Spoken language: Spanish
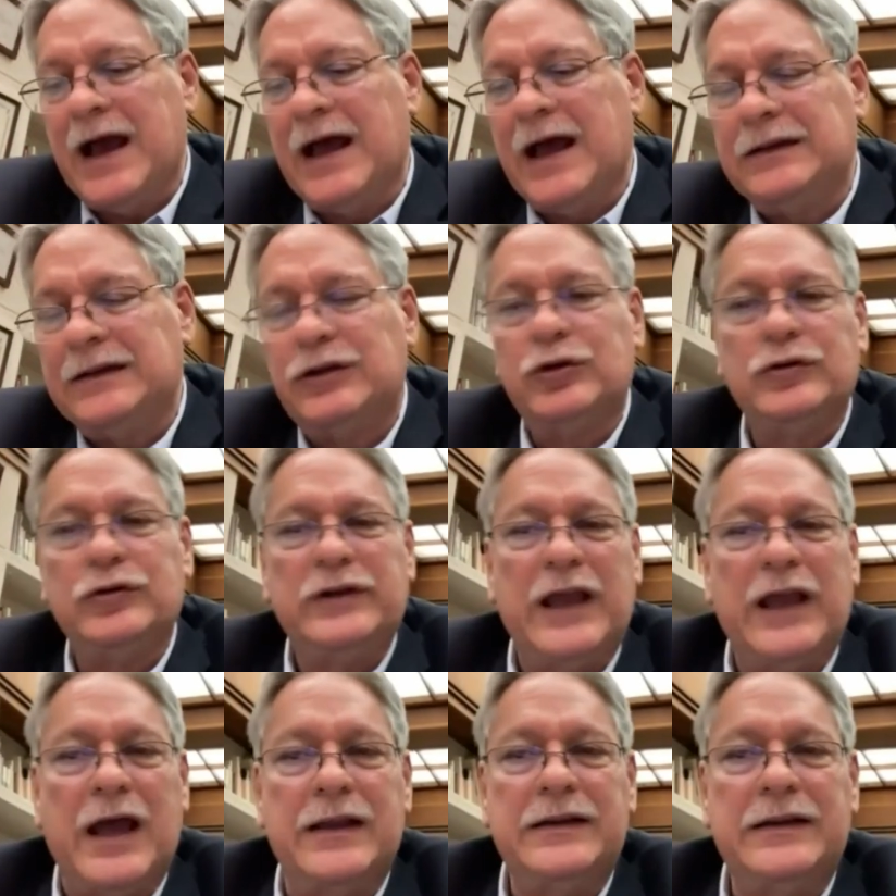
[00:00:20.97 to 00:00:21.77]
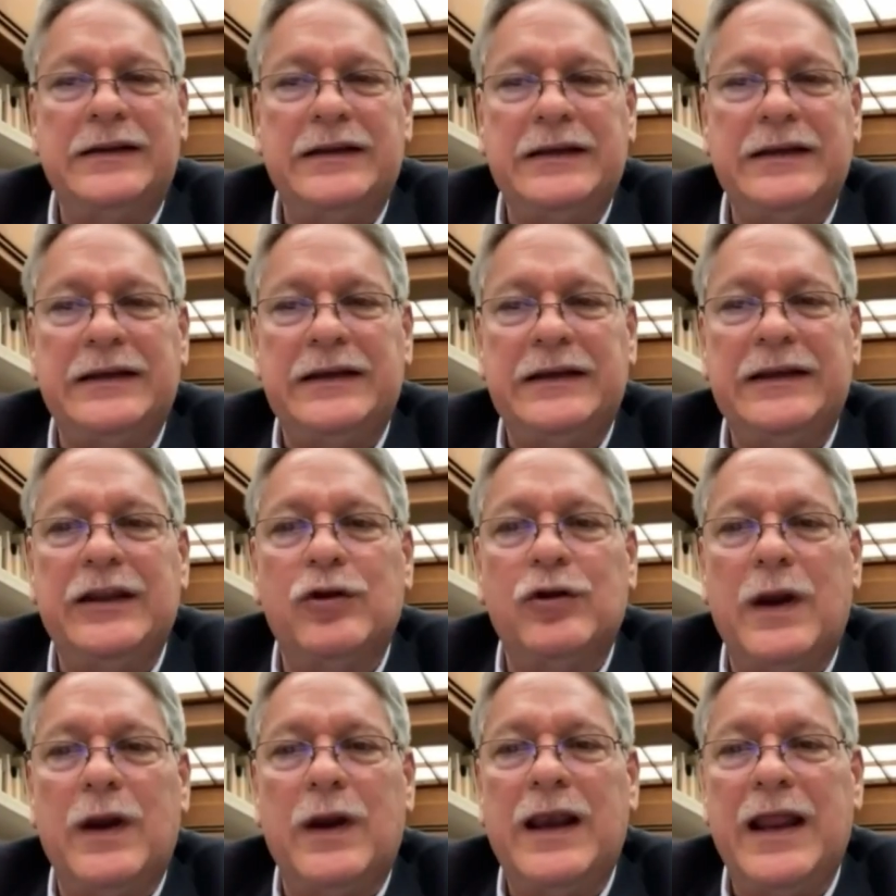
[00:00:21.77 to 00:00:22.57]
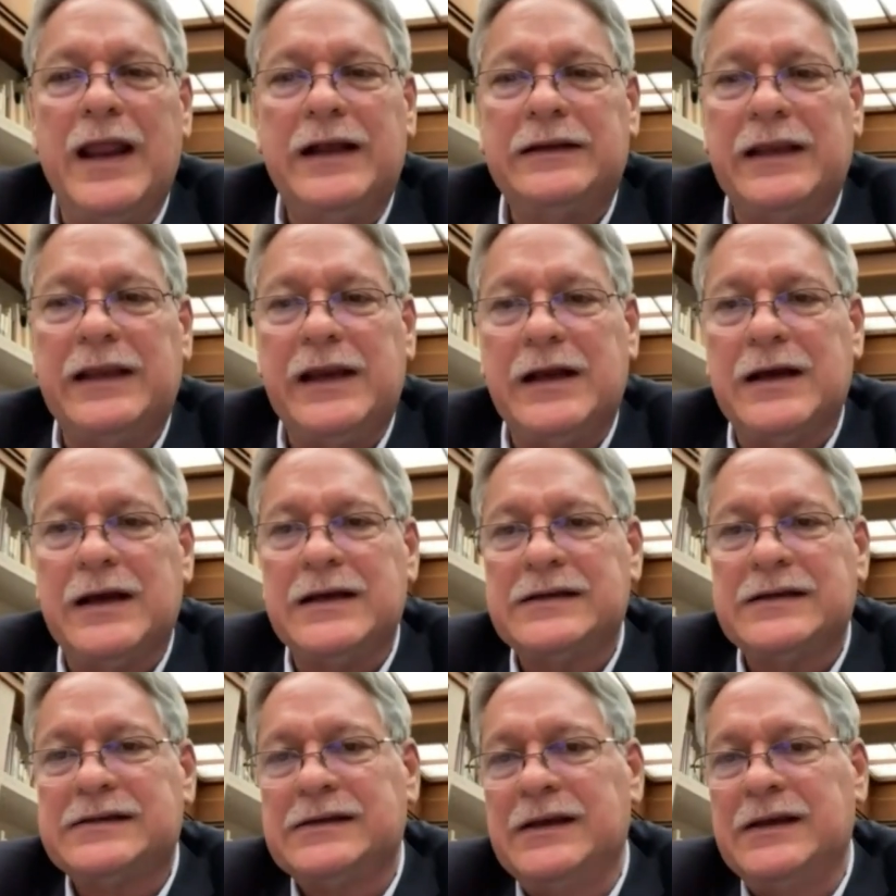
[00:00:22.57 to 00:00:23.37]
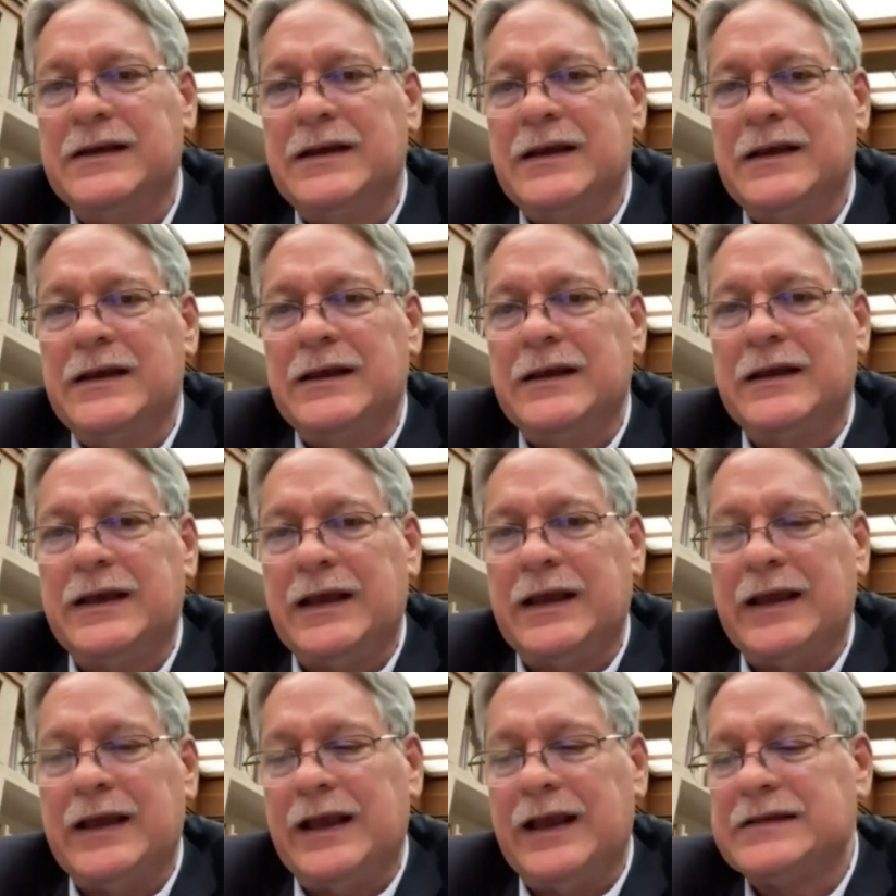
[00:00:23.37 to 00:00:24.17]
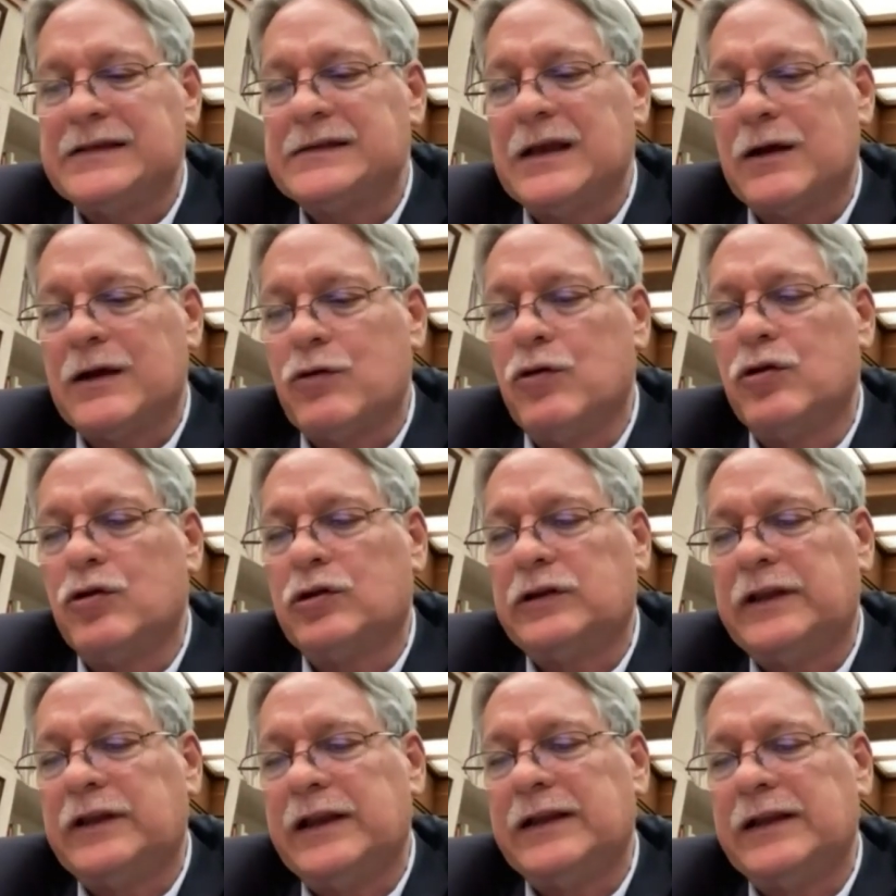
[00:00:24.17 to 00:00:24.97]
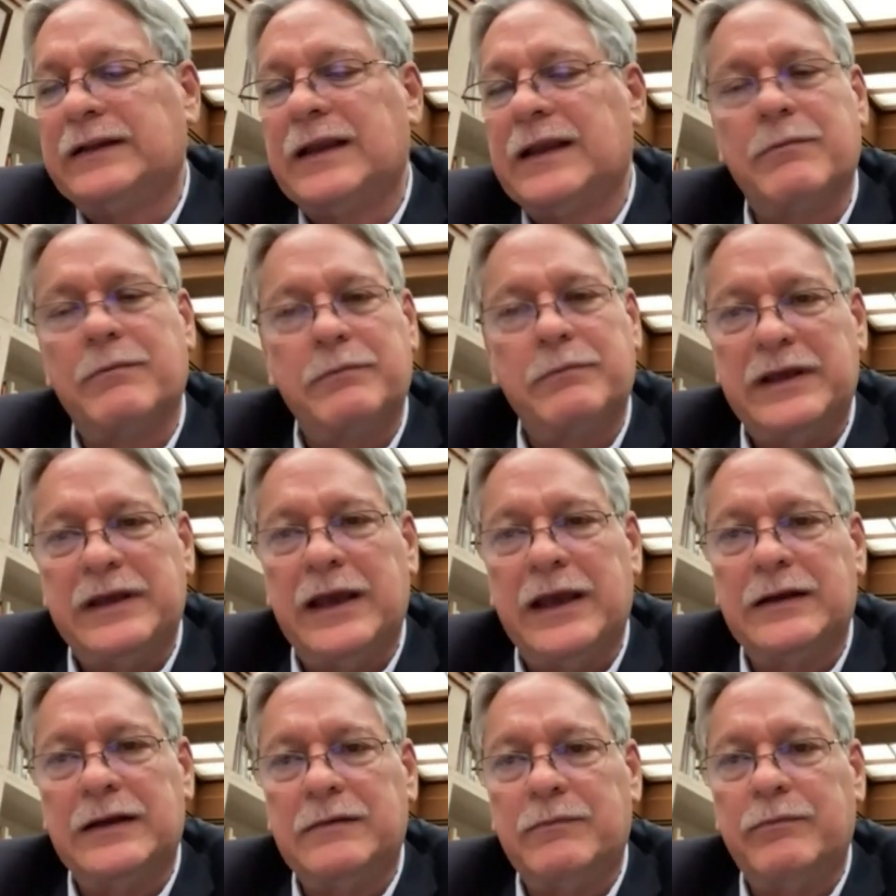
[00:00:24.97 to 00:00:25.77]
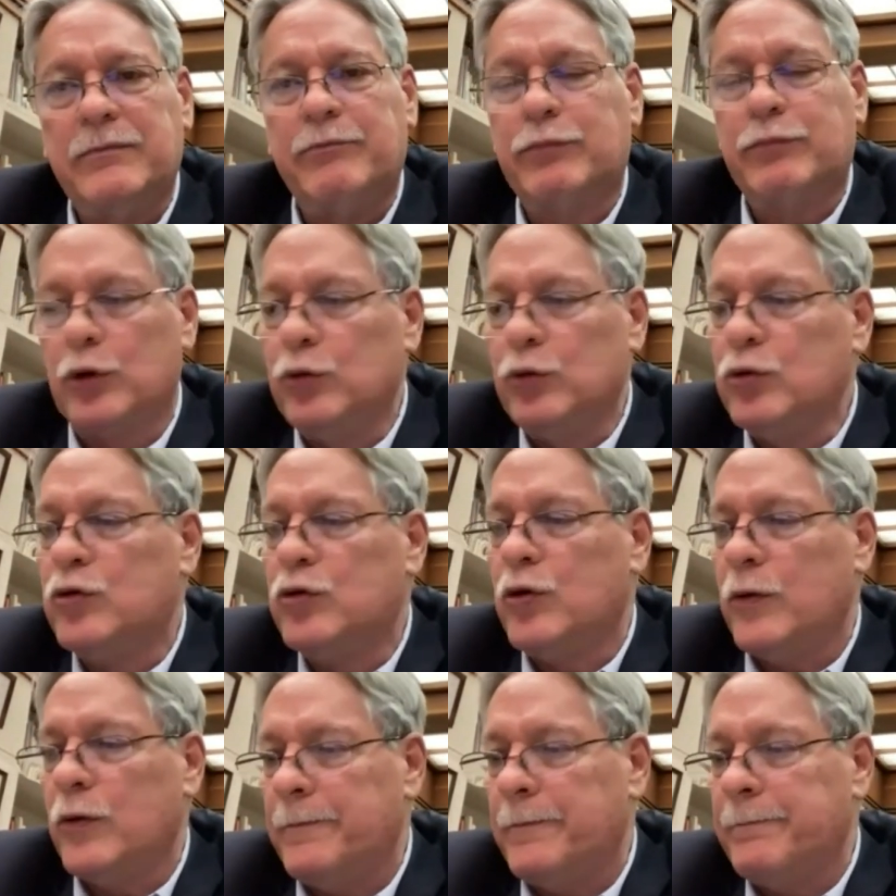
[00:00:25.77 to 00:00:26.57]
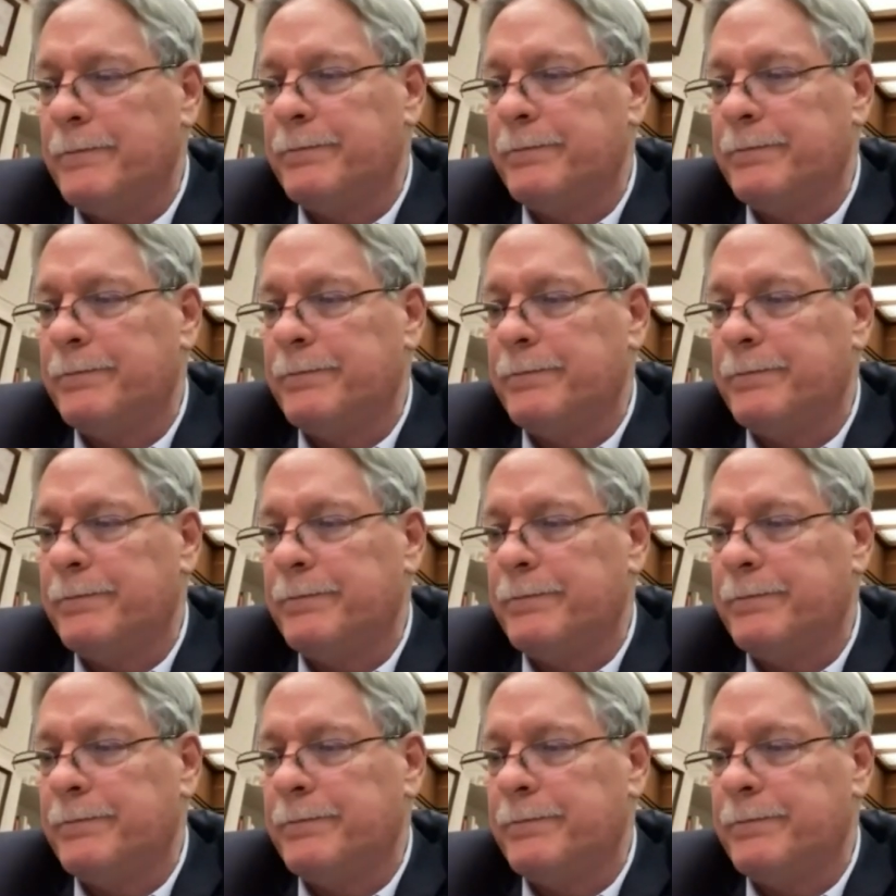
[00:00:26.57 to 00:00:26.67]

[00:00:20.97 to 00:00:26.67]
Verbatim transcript: antihidroeléctricas hidroeléctricas que esta corte también produjo.